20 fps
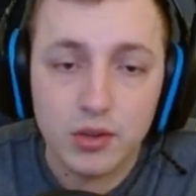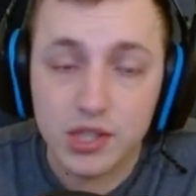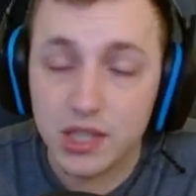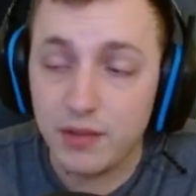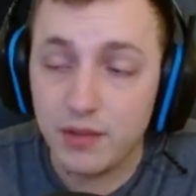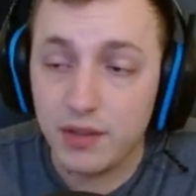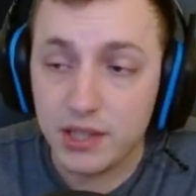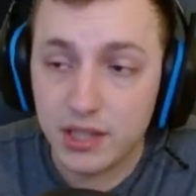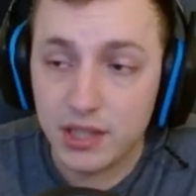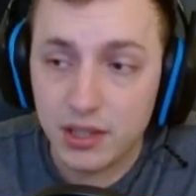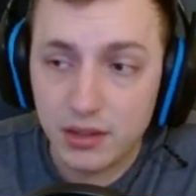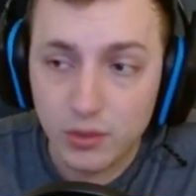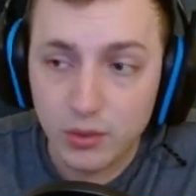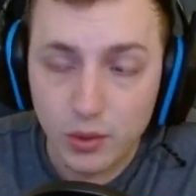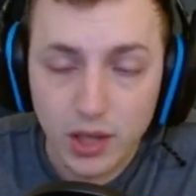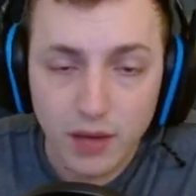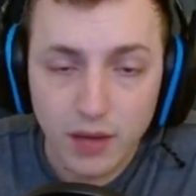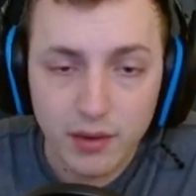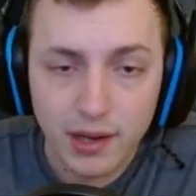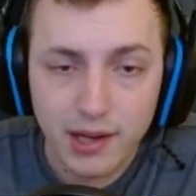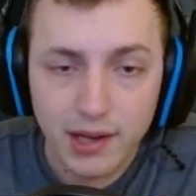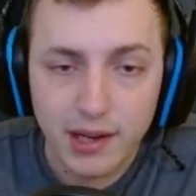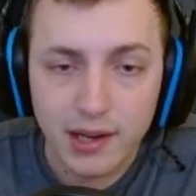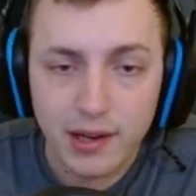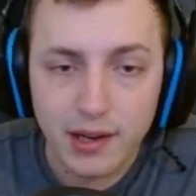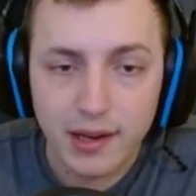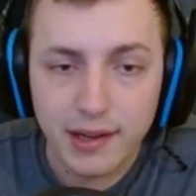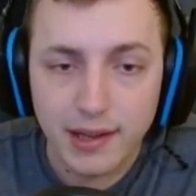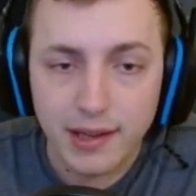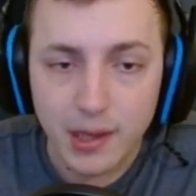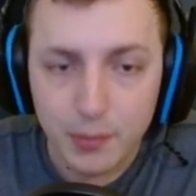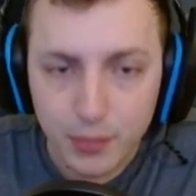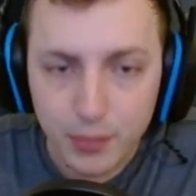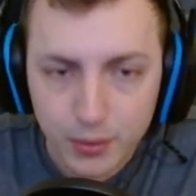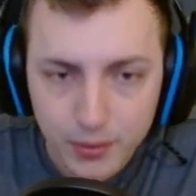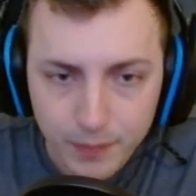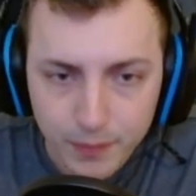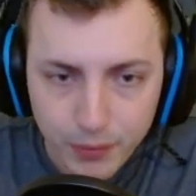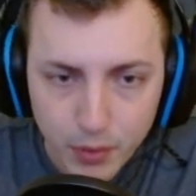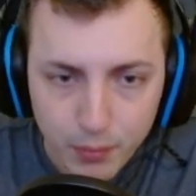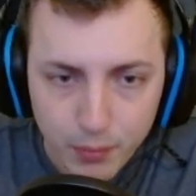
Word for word: GVG, donc avec les, drapeaux.